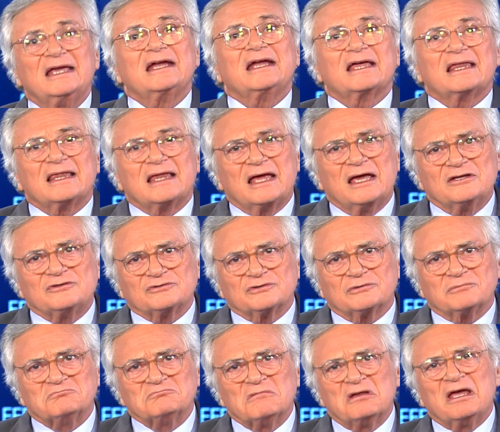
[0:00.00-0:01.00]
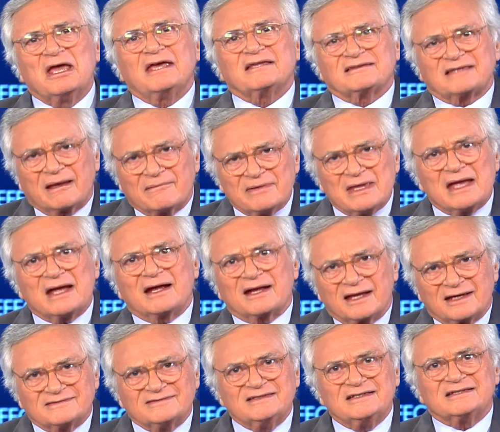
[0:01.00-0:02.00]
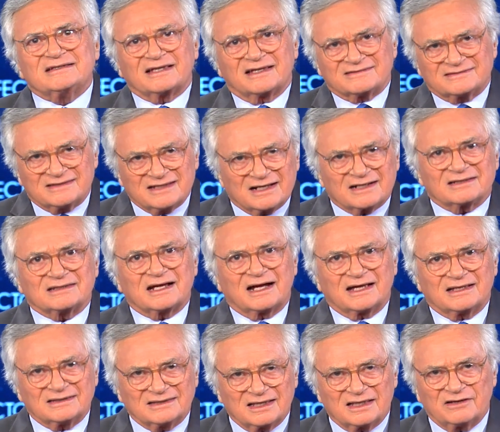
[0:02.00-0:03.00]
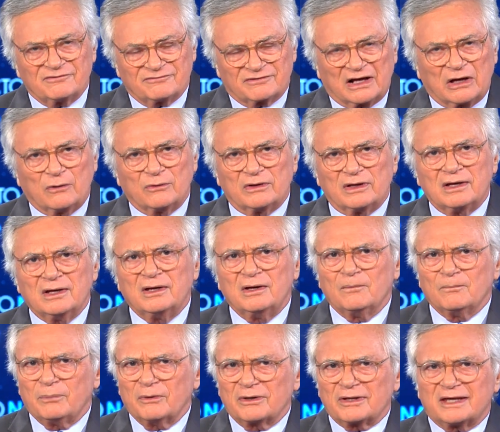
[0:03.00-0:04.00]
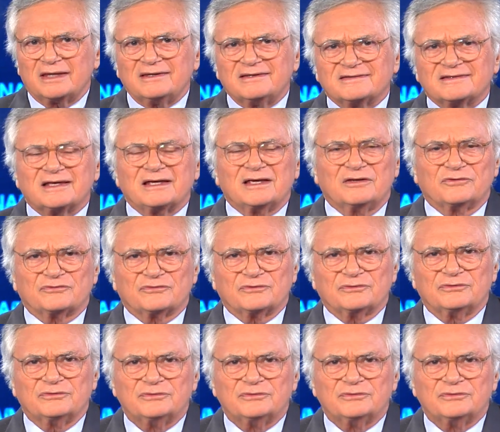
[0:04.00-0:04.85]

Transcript: que de hecho está bien que exista cierta cantidad de fraude. ¿Por qué dice eso?